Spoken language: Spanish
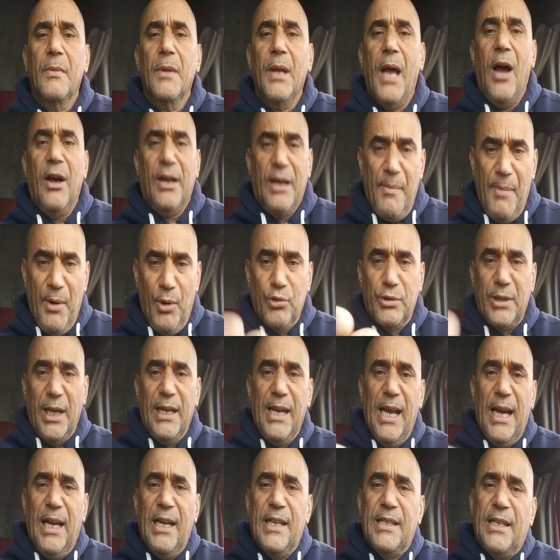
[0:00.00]
Ahora, me
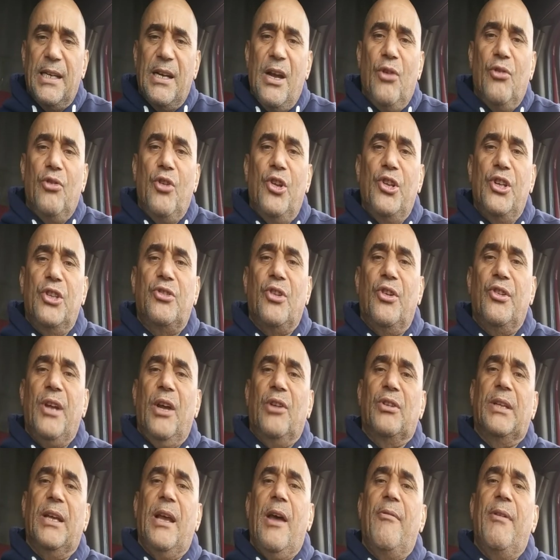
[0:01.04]
gustaría que le hicieran una auditoría a
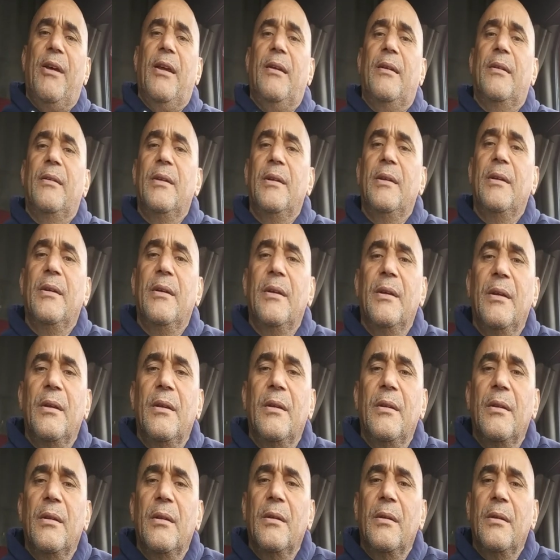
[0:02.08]
usted a ver
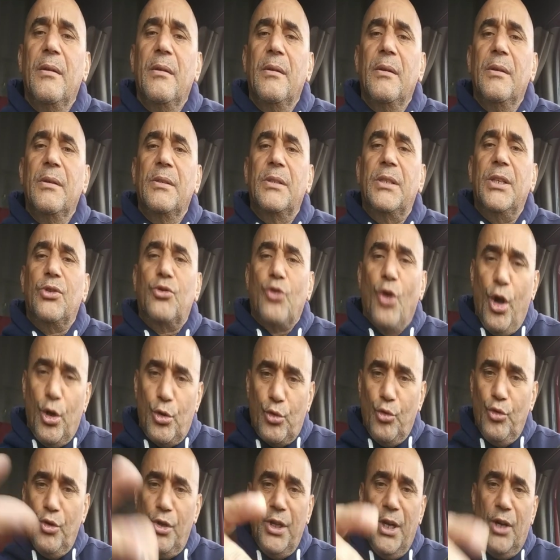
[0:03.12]
si todo
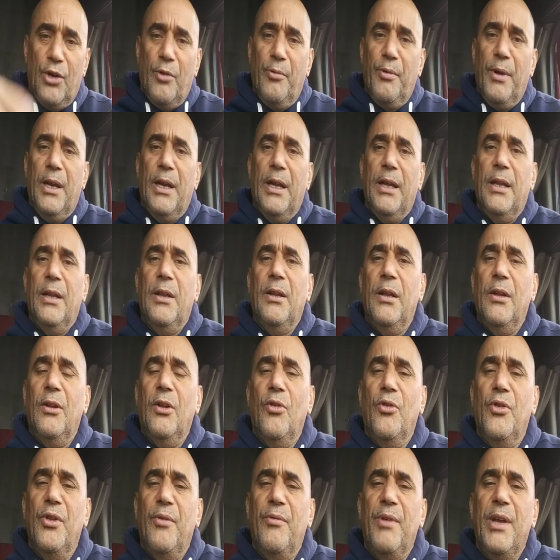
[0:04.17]
su dinero viene de, de
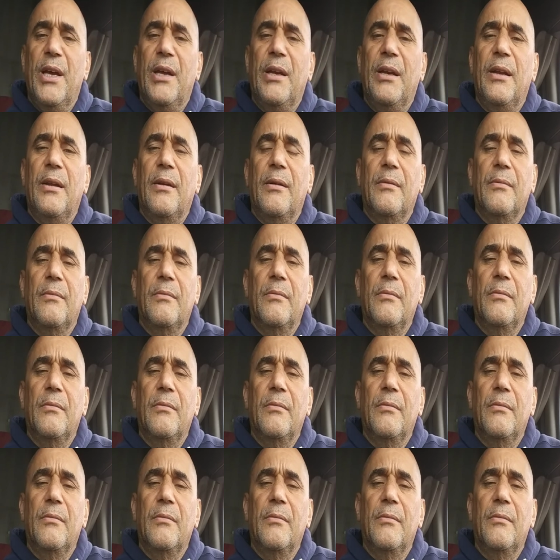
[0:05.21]
dónde viene.